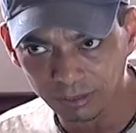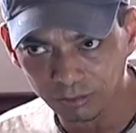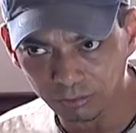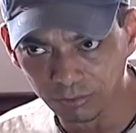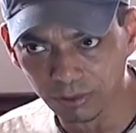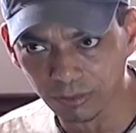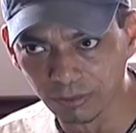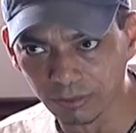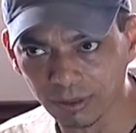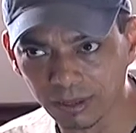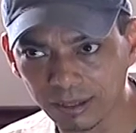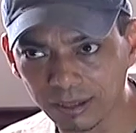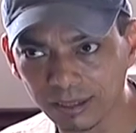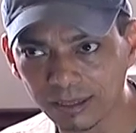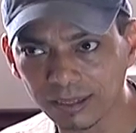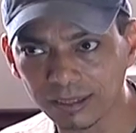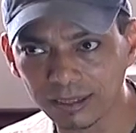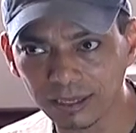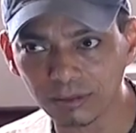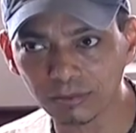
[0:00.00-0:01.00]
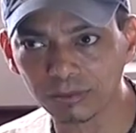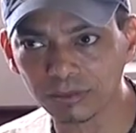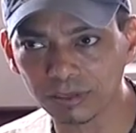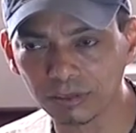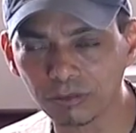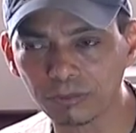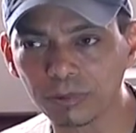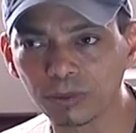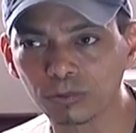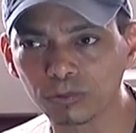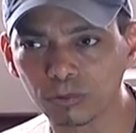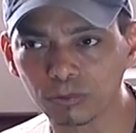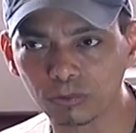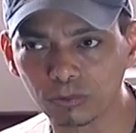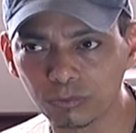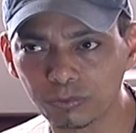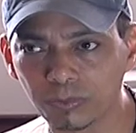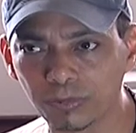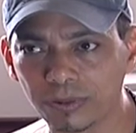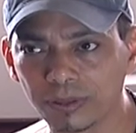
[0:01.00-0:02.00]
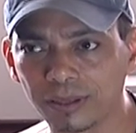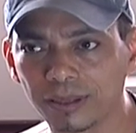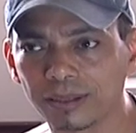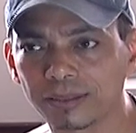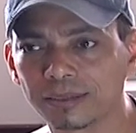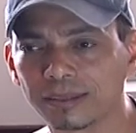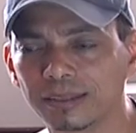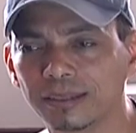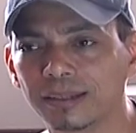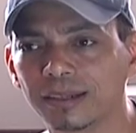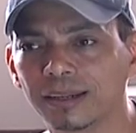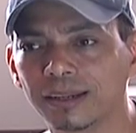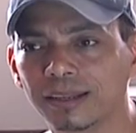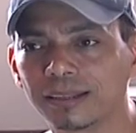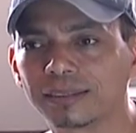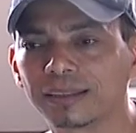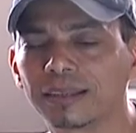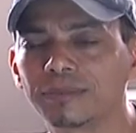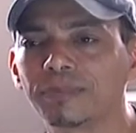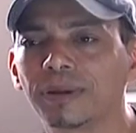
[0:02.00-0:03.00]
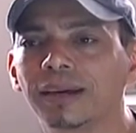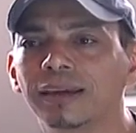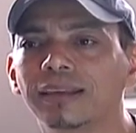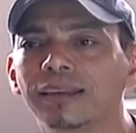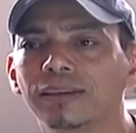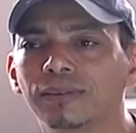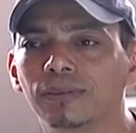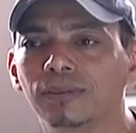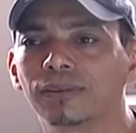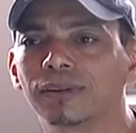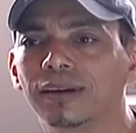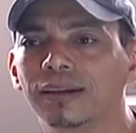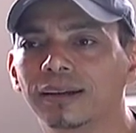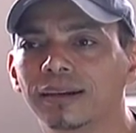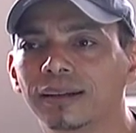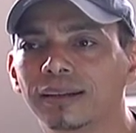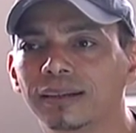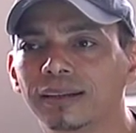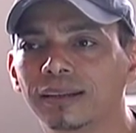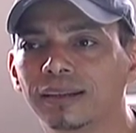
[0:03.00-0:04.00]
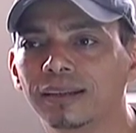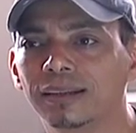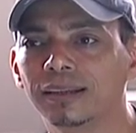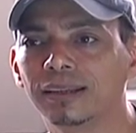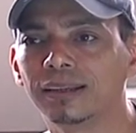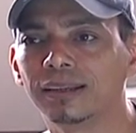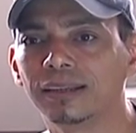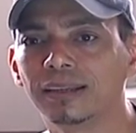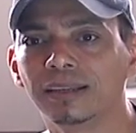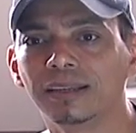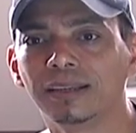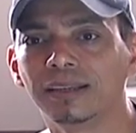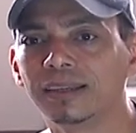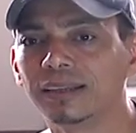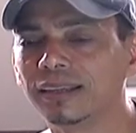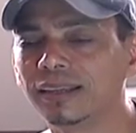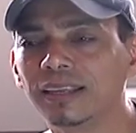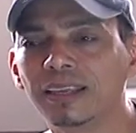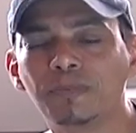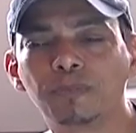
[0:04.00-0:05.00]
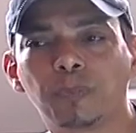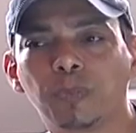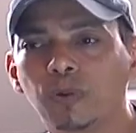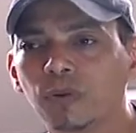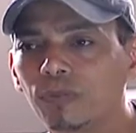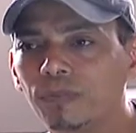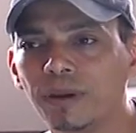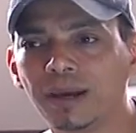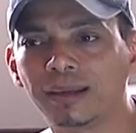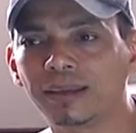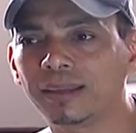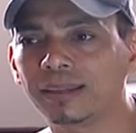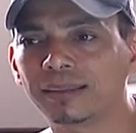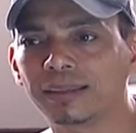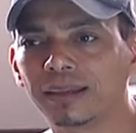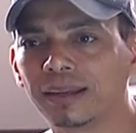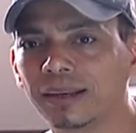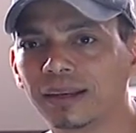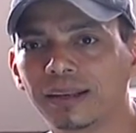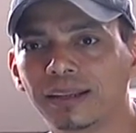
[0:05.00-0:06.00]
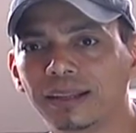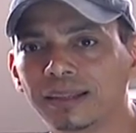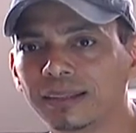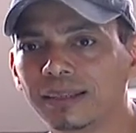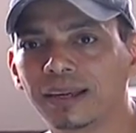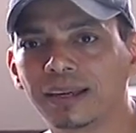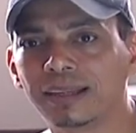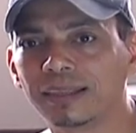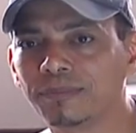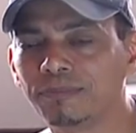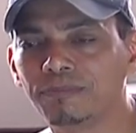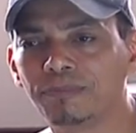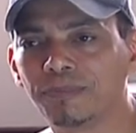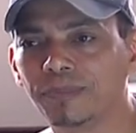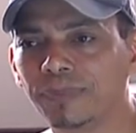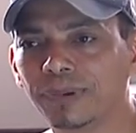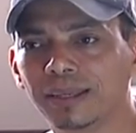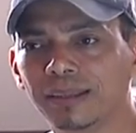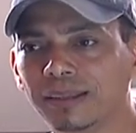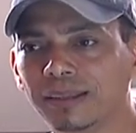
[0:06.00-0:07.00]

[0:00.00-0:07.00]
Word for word: eso ahora y a los cinco minutos tú puedes hacer esa imagen y colgarla. Y por más que tarde, ya en